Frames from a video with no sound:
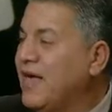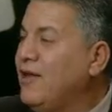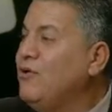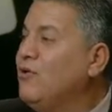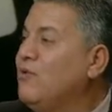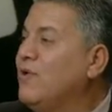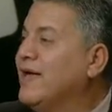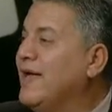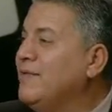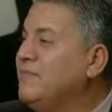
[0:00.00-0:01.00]
قال له هو
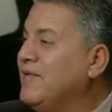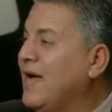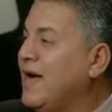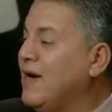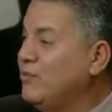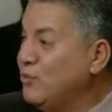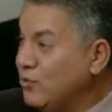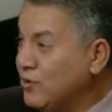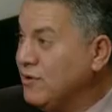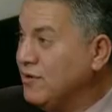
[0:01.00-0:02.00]
كان بتاع
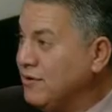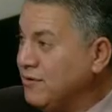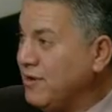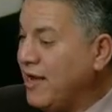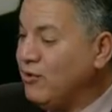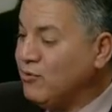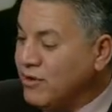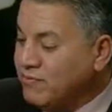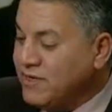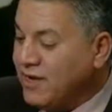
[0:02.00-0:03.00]
ابوك قال
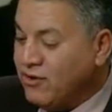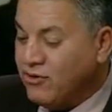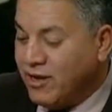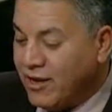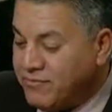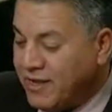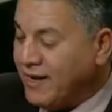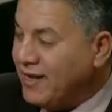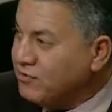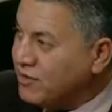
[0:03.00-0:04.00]
له امضي قال له انا
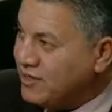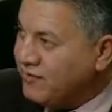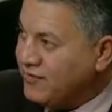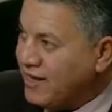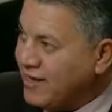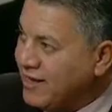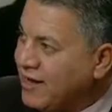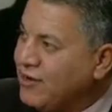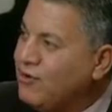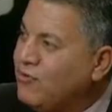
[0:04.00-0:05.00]
عليها توديني في داهيه
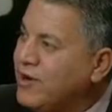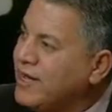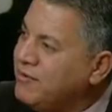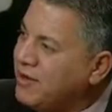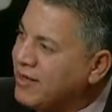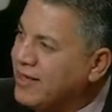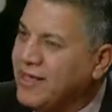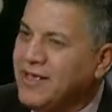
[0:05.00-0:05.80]
قال له هو كان